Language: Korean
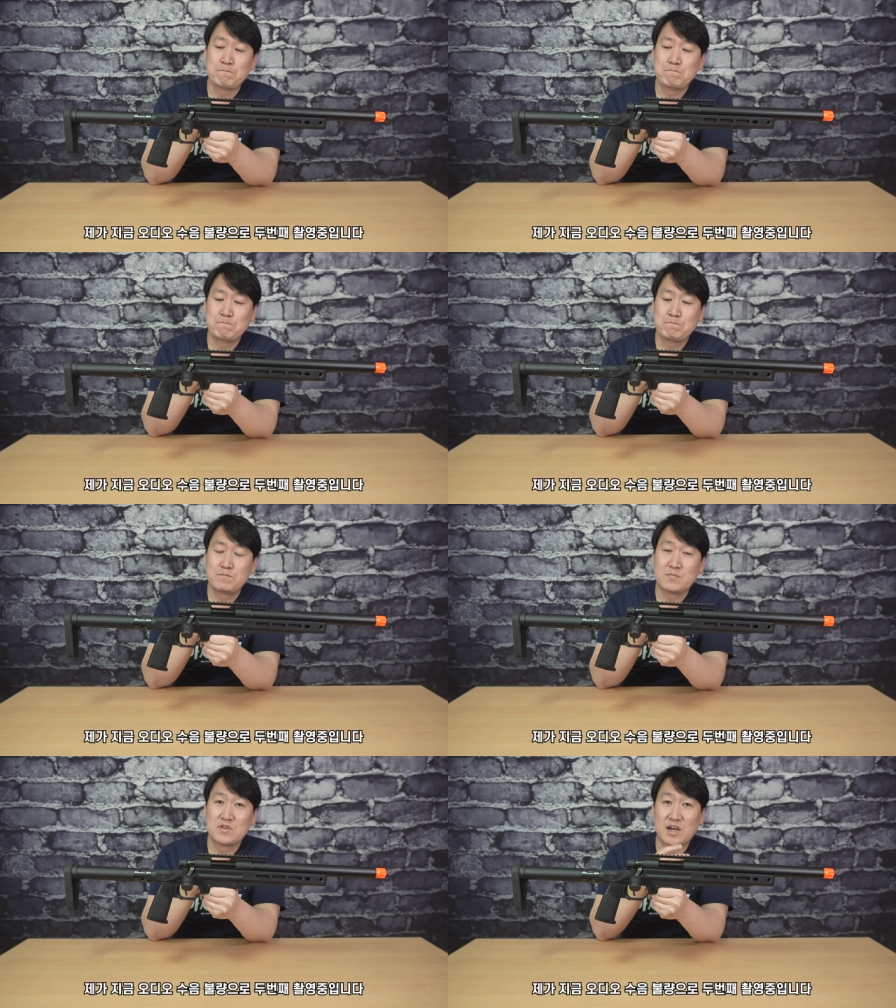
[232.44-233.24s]

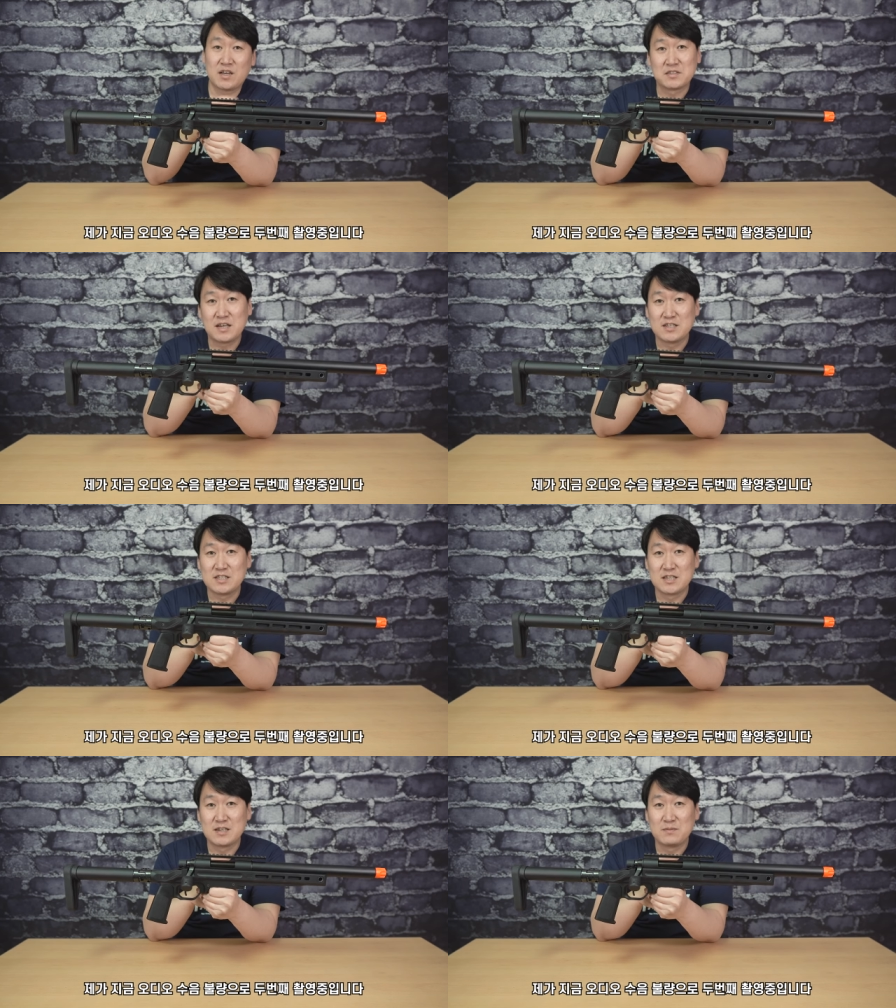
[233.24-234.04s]
음, 제가 영상을
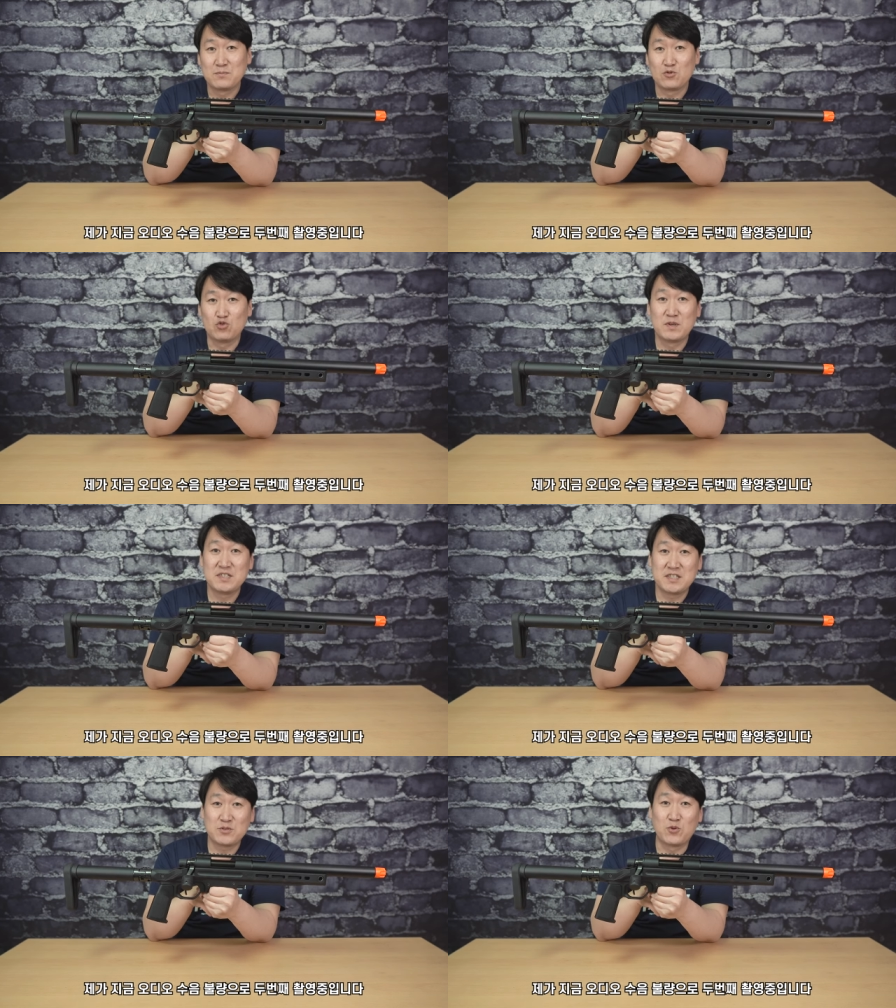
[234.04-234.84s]
지금 두
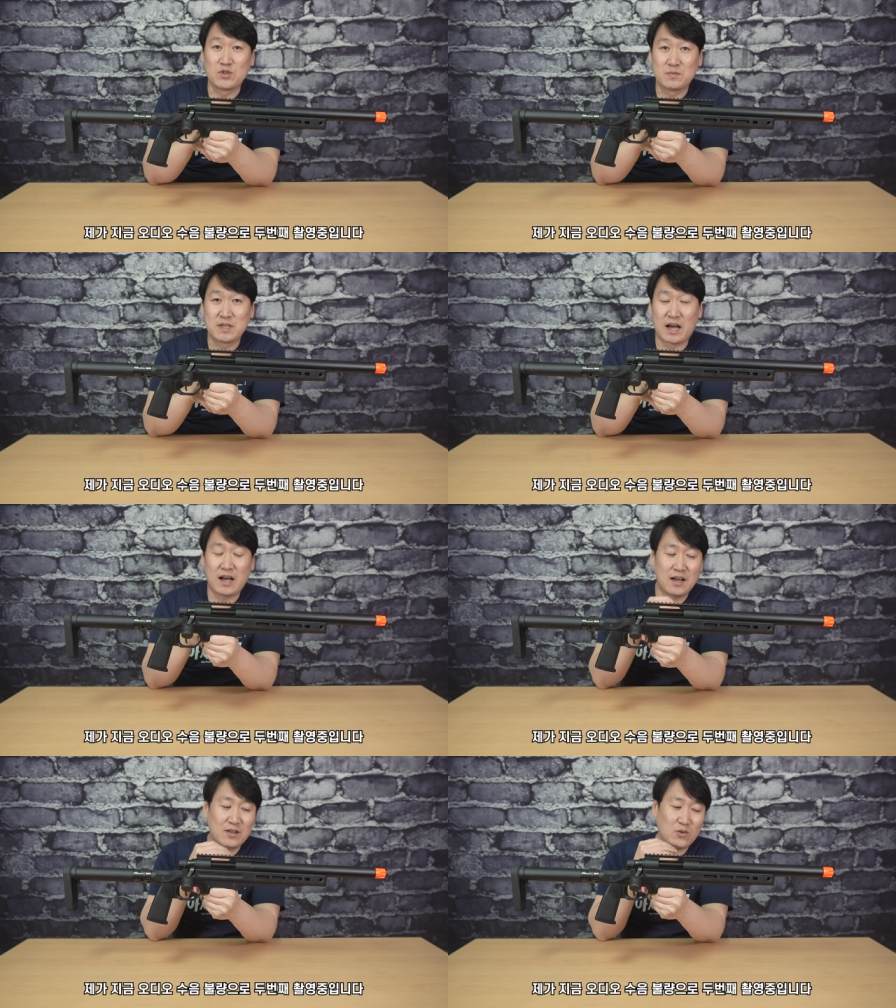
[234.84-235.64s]
번째 찍고
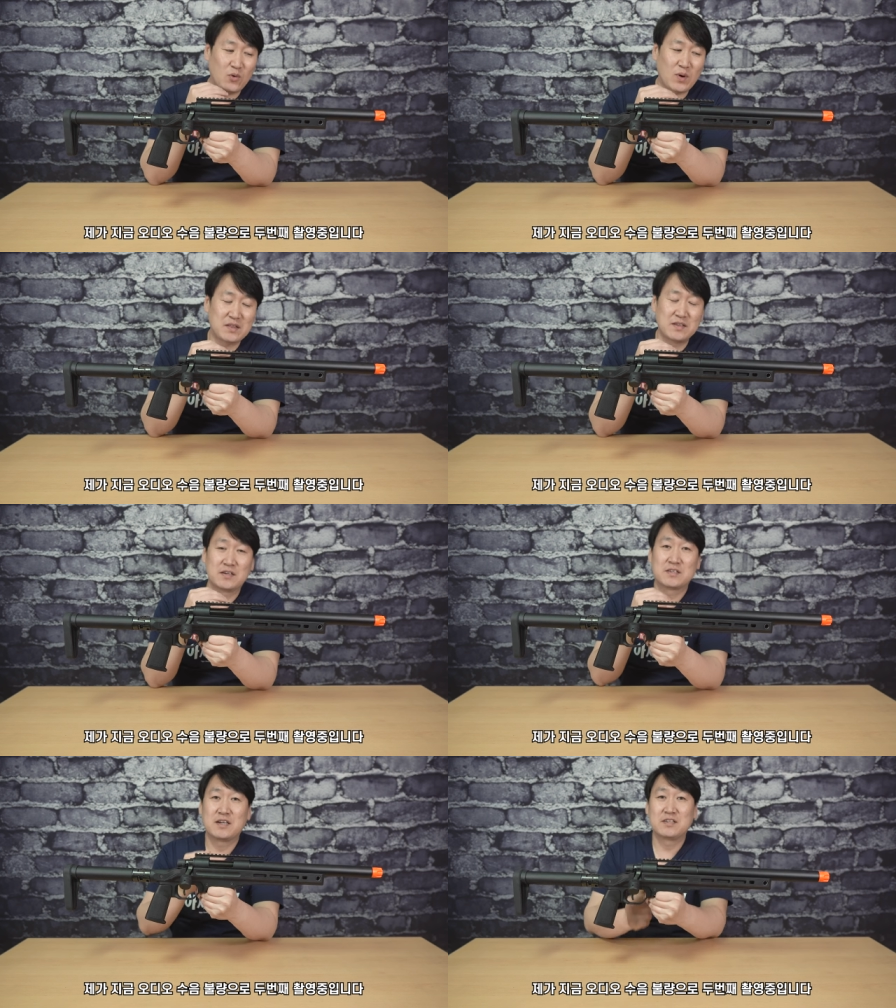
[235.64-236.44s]
있습니다. 똑같은
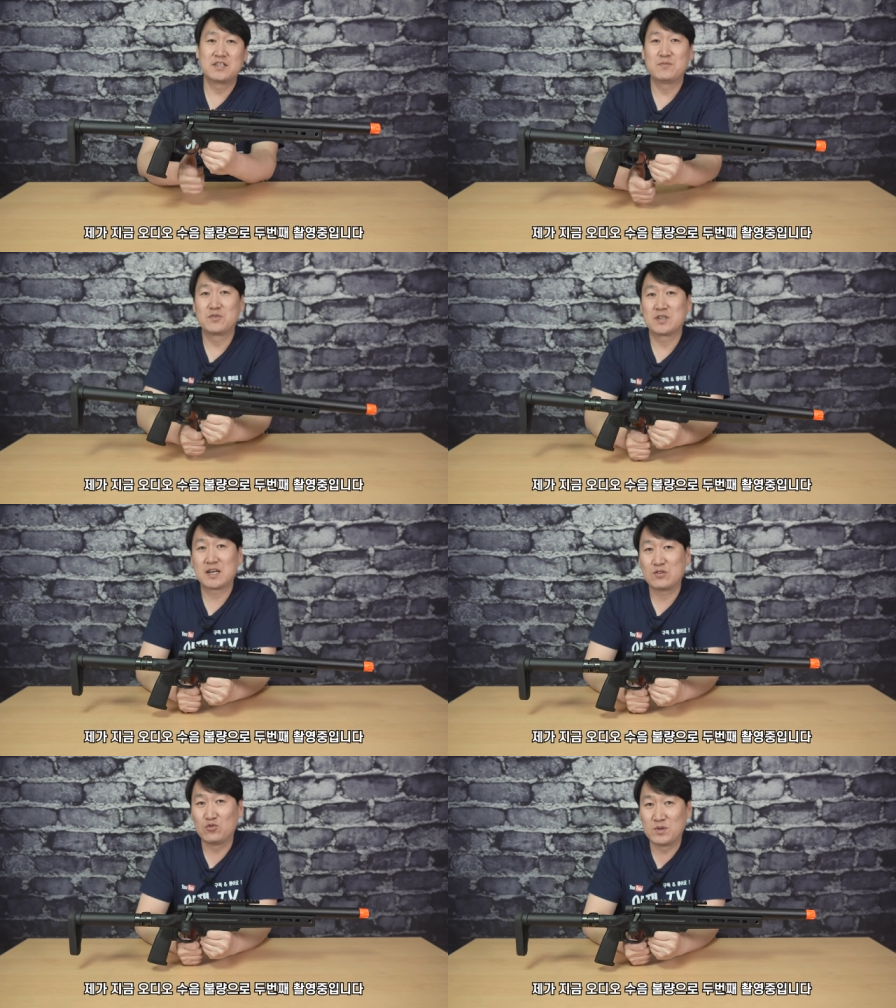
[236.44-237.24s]
영상을 처음부터
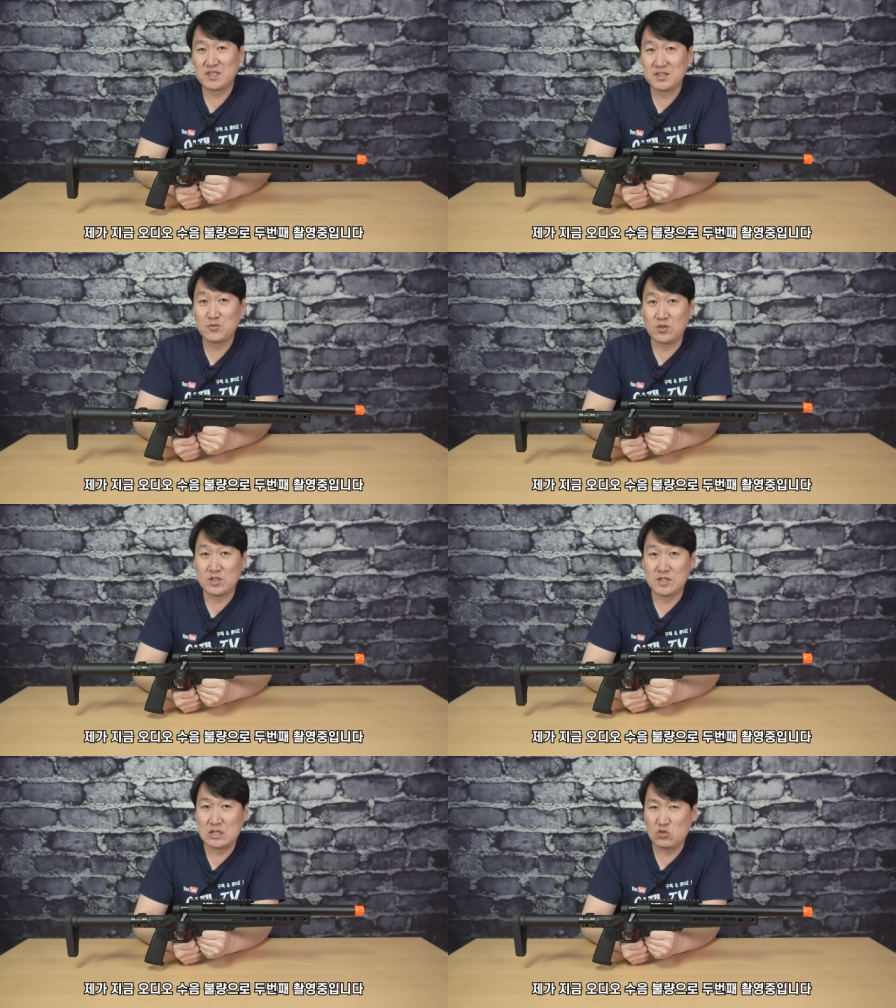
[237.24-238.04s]
끝까지 두 번째 찍고
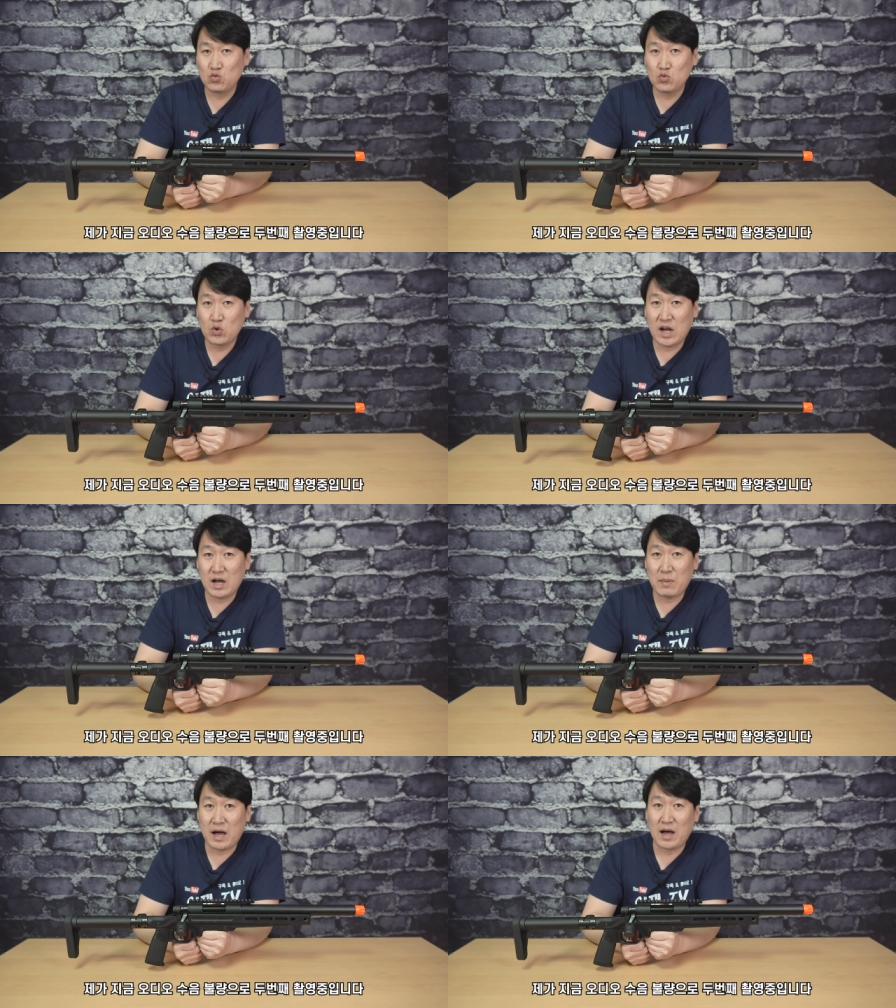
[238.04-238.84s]
있는
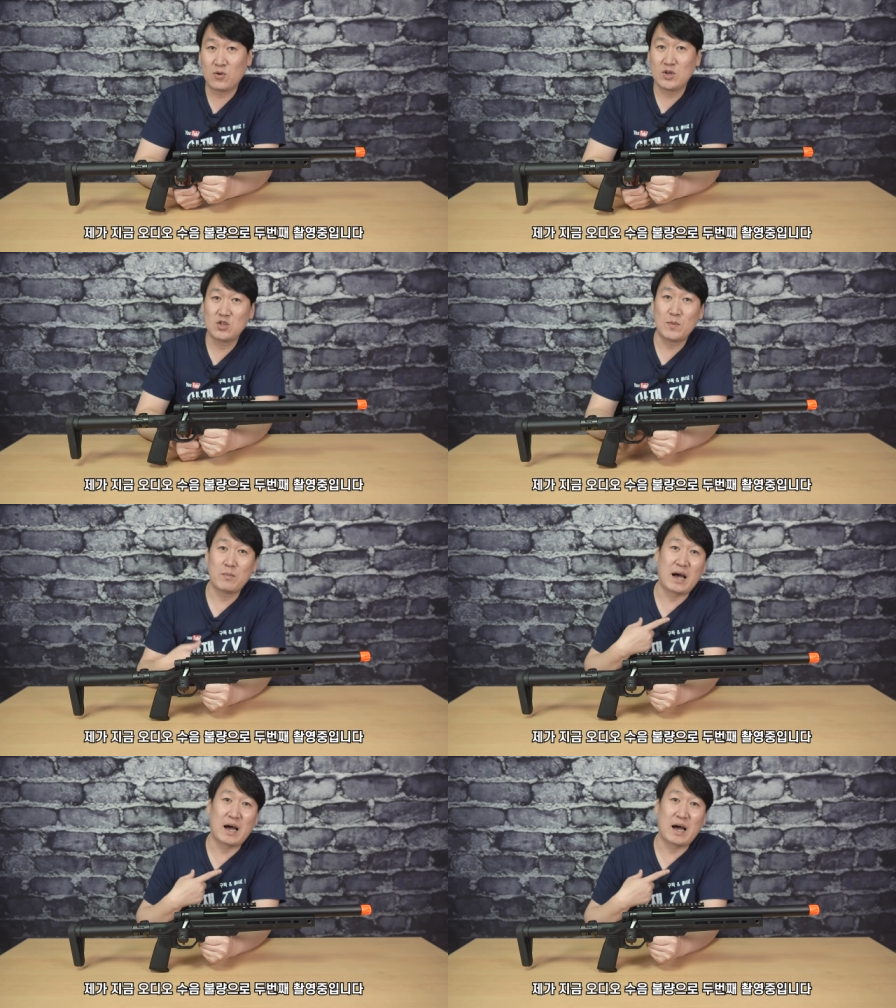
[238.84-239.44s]
이유가 바로 이놈의